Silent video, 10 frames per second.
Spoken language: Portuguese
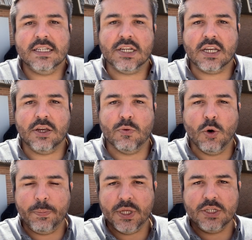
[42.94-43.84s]
de que o
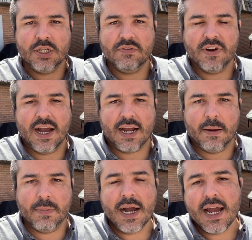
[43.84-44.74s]
OPT vai
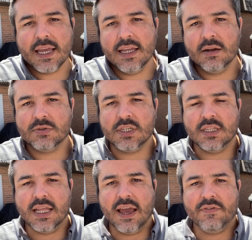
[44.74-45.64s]
acabar e que não se
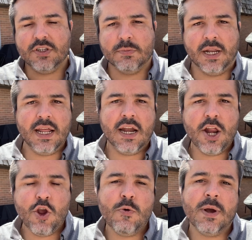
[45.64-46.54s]
deve de maneira
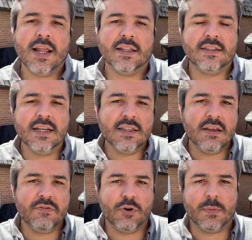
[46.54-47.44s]
nenhuma dar tanta
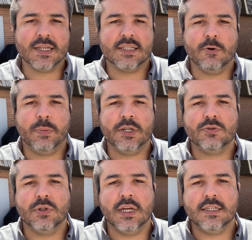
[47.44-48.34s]
informação para
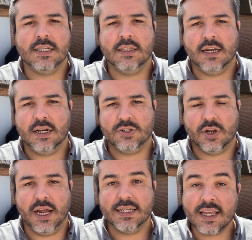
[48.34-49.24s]
estudantes
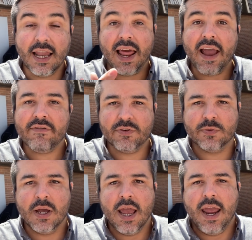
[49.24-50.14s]
internacionais que
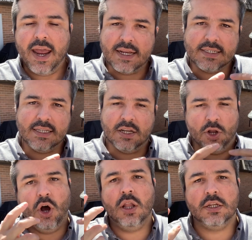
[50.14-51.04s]
levam esse
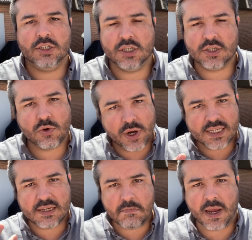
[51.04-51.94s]
knowledge, esse
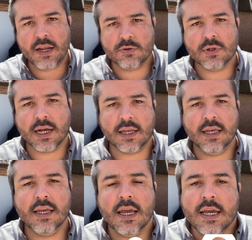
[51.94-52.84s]
conhecimento
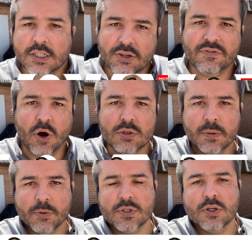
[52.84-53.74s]
daqui de
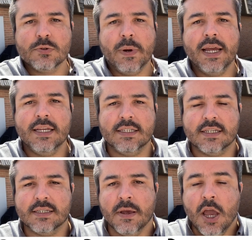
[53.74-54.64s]
volta para os seus
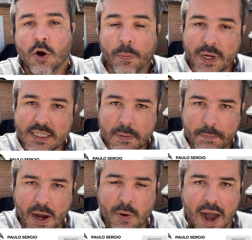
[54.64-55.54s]
países. O
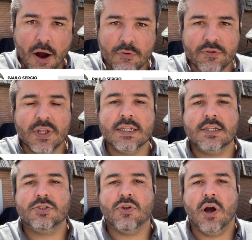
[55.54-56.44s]
principal alvo dessa
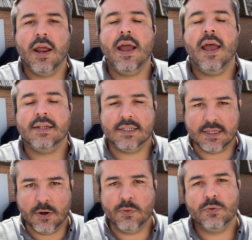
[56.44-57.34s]
história
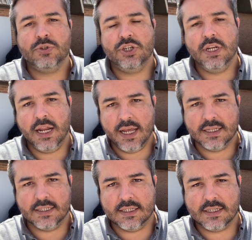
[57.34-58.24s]
são os
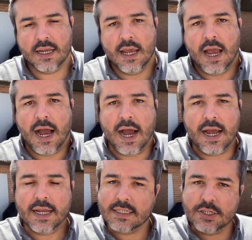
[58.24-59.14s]
chineses.
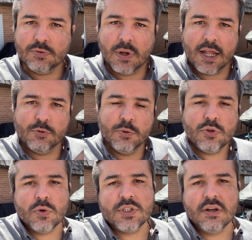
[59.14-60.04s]
Ah, existe um lado
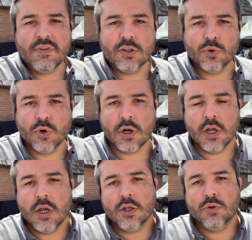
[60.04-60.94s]
muito conservador
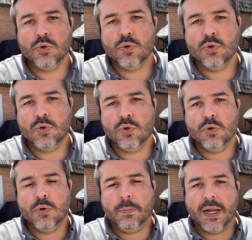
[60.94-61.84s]
do